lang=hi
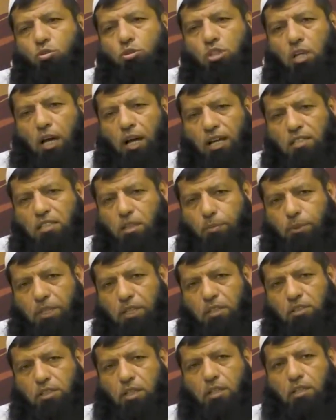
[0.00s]
तो यहाँ से
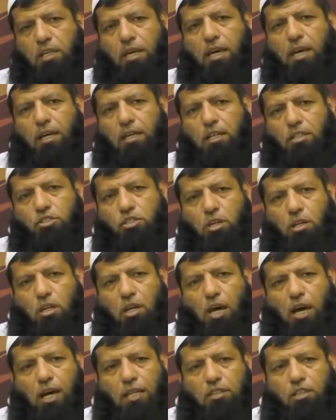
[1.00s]
पता चलता है कि
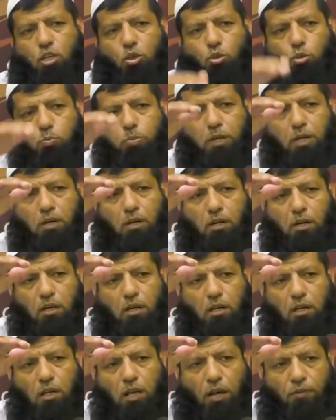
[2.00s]
जन्ात के ऊपर
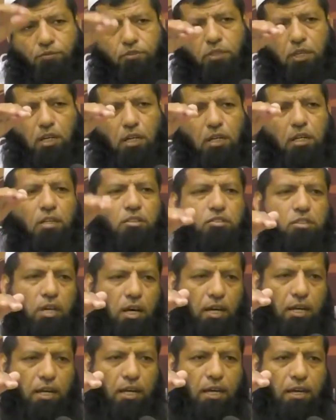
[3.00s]
अफजल
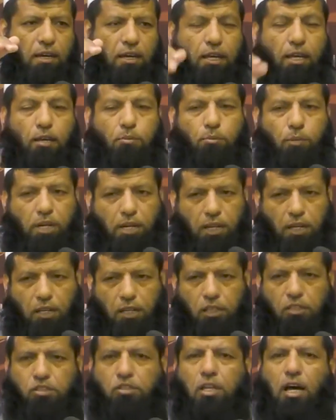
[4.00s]
इंसान है मगर
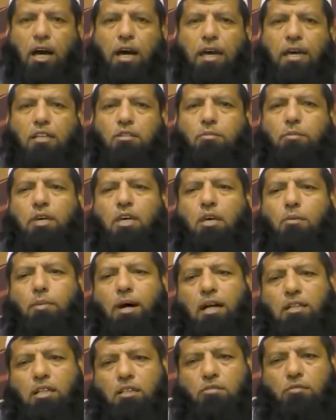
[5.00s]
इस आयत में
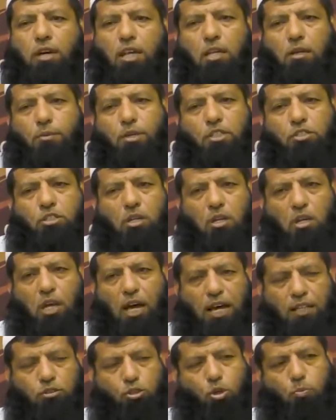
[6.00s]
इबादत वाली में
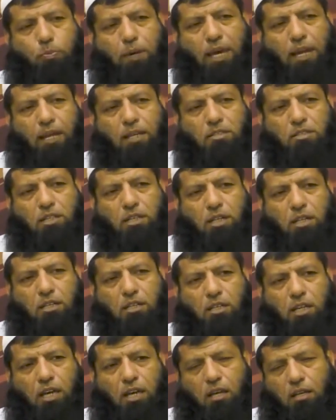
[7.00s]
जन्ात को पहले ज़िक्र
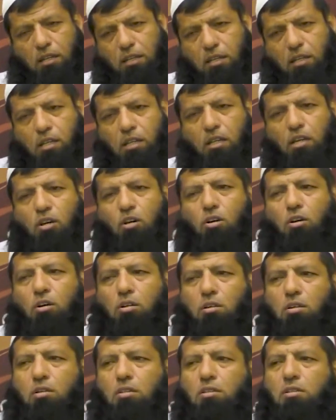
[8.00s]
किया
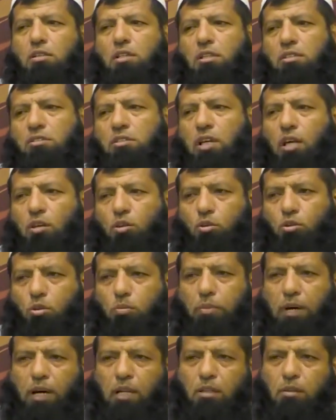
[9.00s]
और इंसानों को
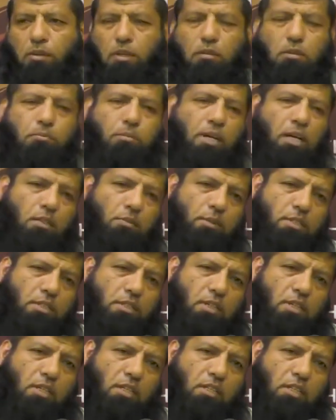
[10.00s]
बाद में बाद में
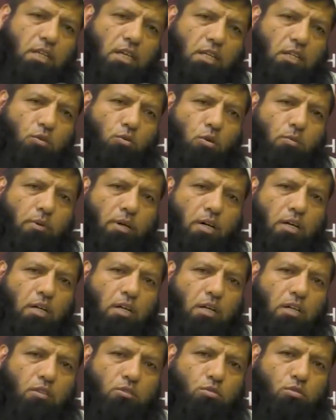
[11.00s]
जिक्र किया कि वमा
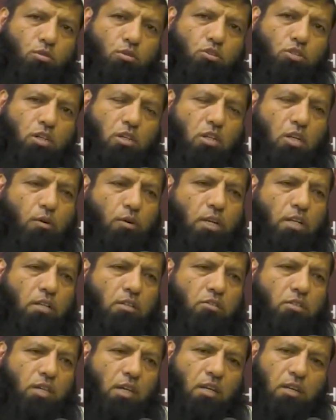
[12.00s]
खलकतुलजन्न
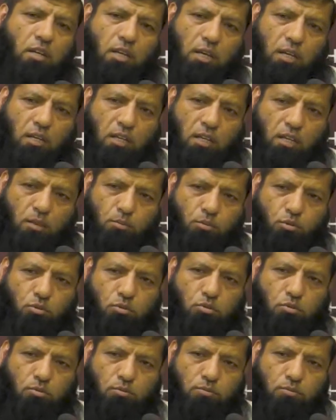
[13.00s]
आबदू